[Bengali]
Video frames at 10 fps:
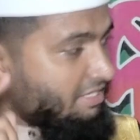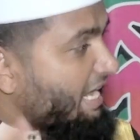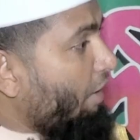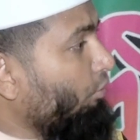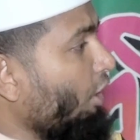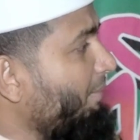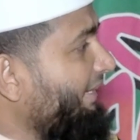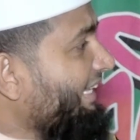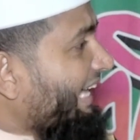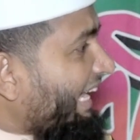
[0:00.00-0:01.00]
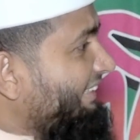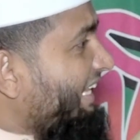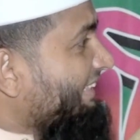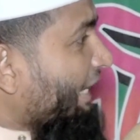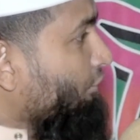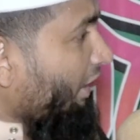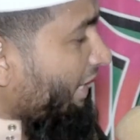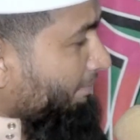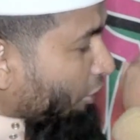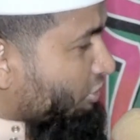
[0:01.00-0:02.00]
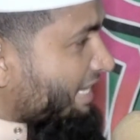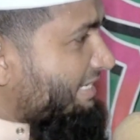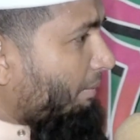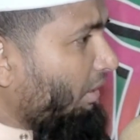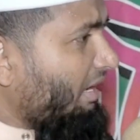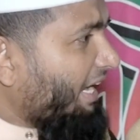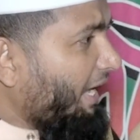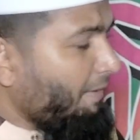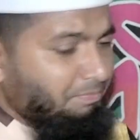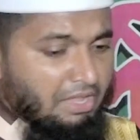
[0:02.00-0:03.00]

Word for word: জিয়াউর রহমানকে গালি দিলে তার দলের মানুষের যেমন লাগে